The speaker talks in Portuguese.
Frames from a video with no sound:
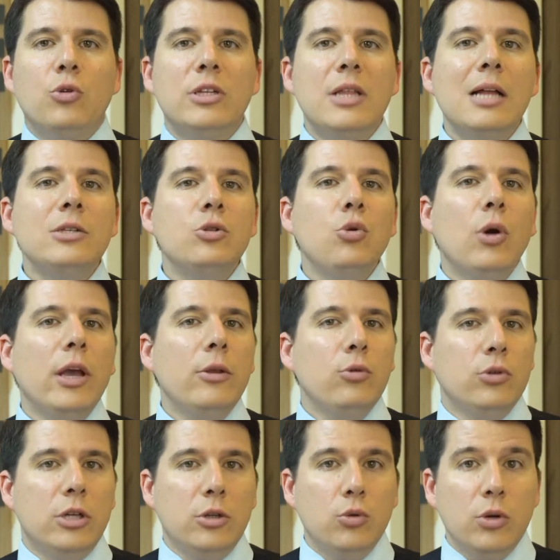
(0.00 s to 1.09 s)
autoridades do Reino
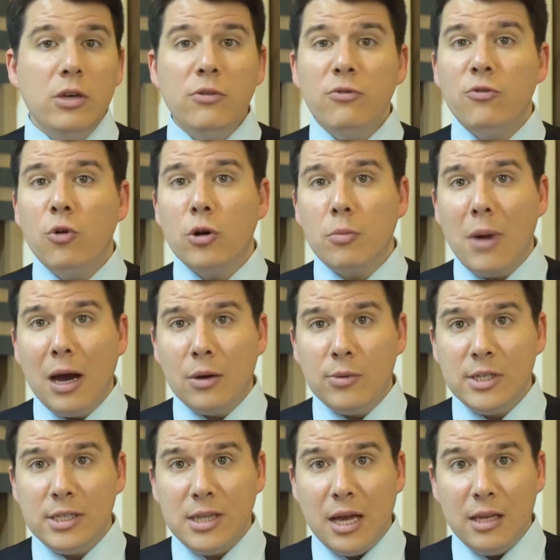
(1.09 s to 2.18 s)
Unido informaram
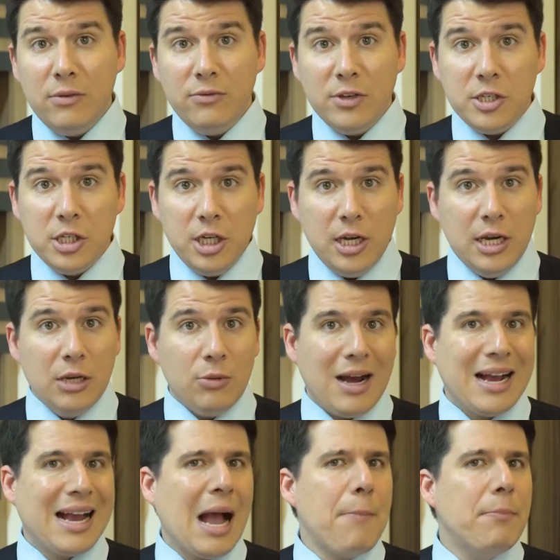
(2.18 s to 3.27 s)
estar investigando a
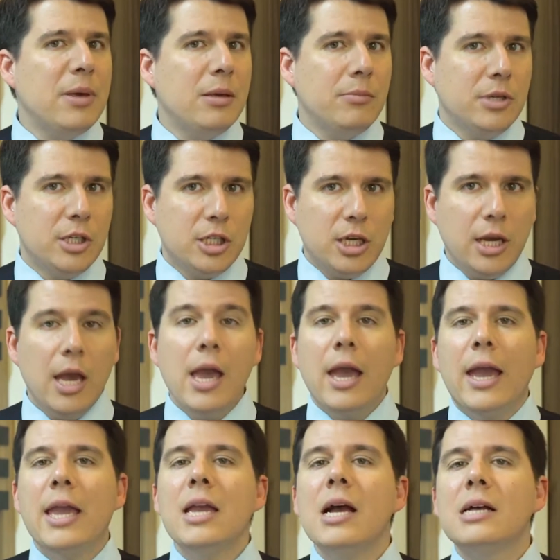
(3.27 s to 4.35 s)
KPMG
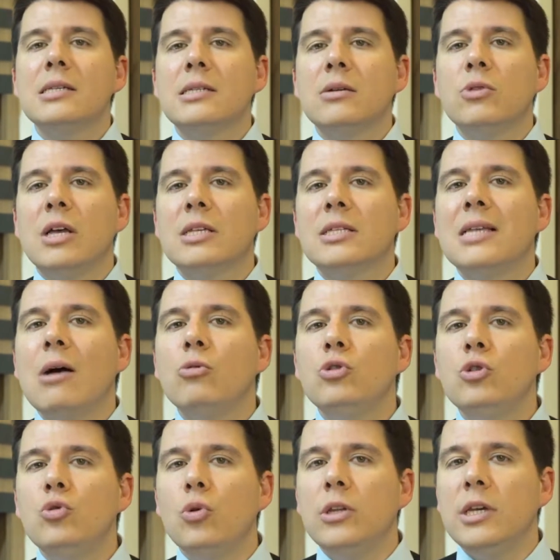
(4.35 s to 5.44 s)
em razão das
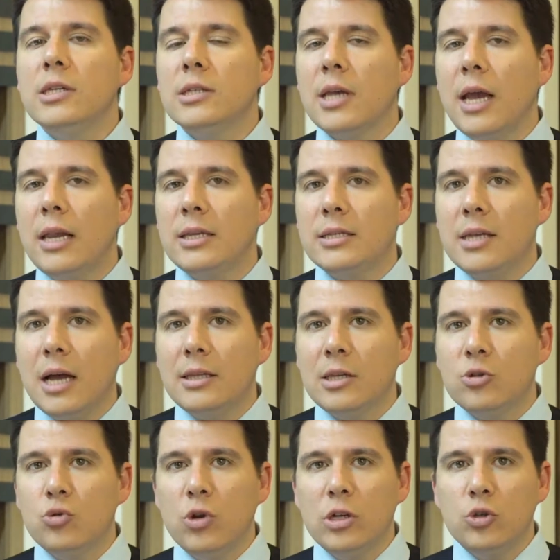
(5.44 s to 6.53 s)
auditorias
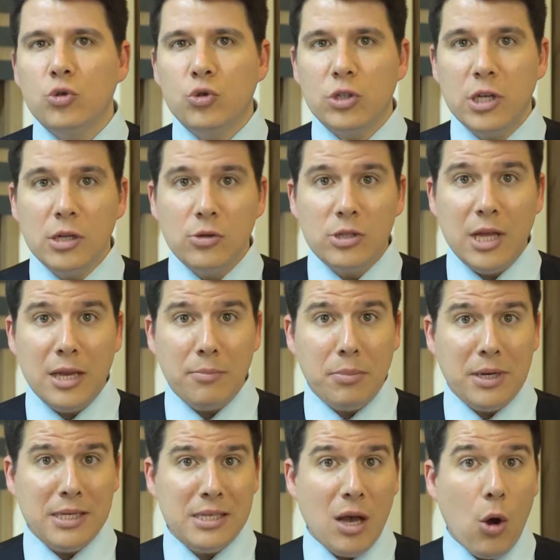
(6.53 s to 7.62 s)
realizadas durante os anos na
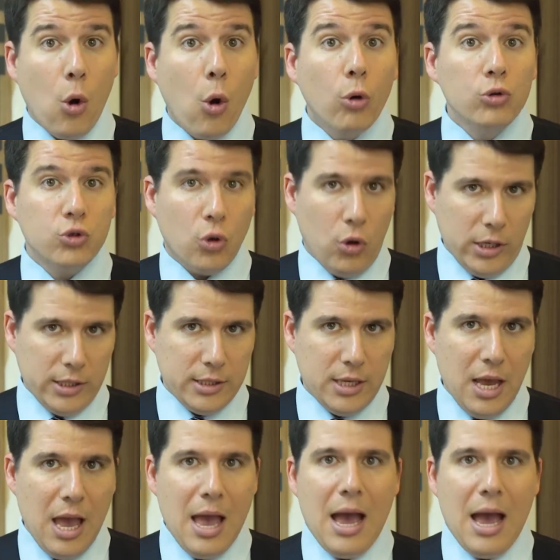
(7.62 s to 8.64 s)
empresa Rolls-Royce.